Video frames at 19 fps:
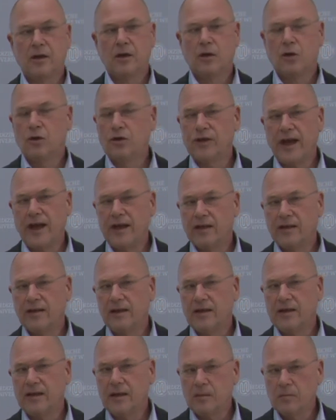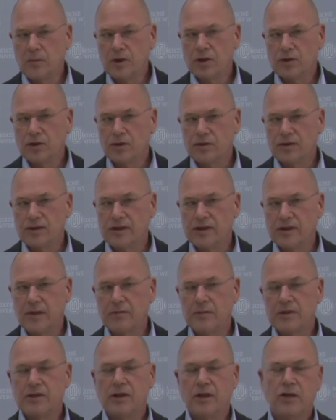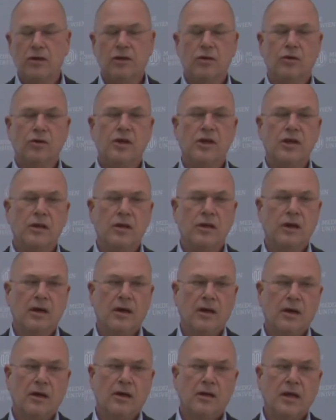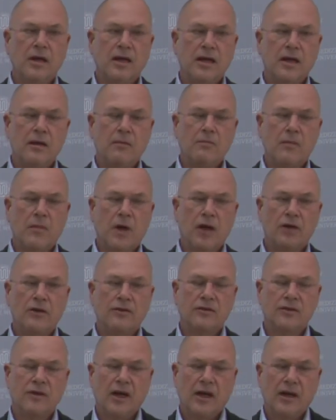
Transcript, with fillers: oder eigentlich immer schon, seitdem es Neurologie gegeben hat,